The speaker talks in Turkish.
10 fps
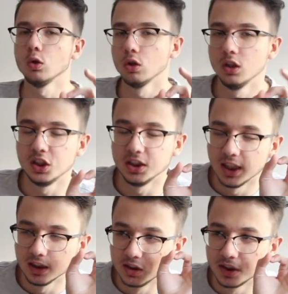o kutunun
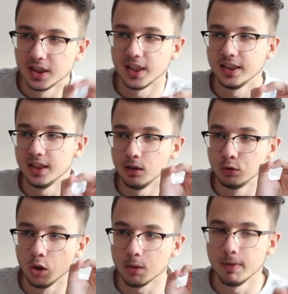içinden çıkacak
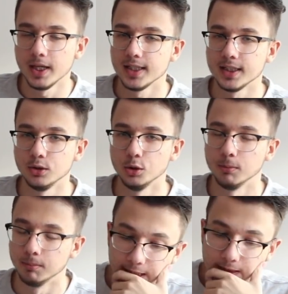şeyleri çok merak
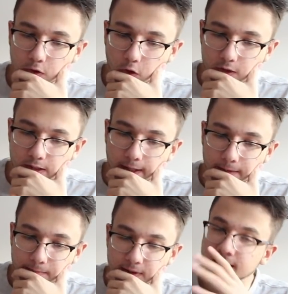ediyorum. İlginç olacak.
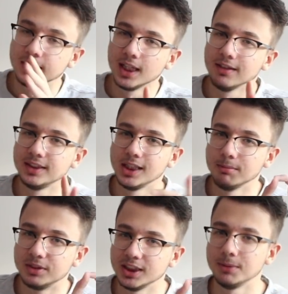Size
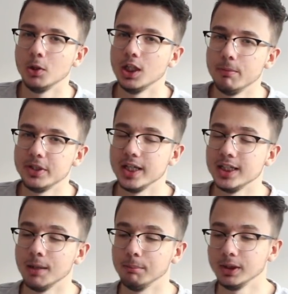tavsiyem siz böyle bir şey
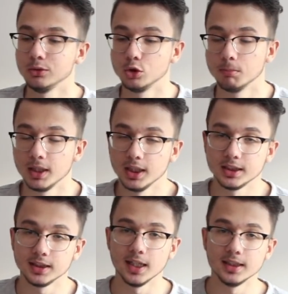yapmayın çünkü bana
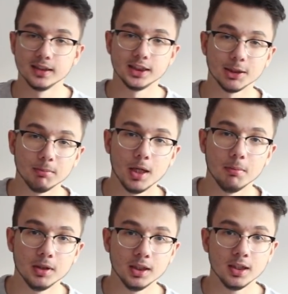çıkan size
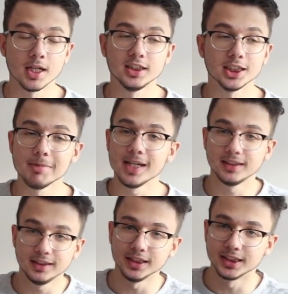çıkmayabilir. Bana çıkmayan
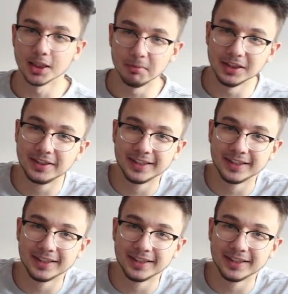size de çıkabilir.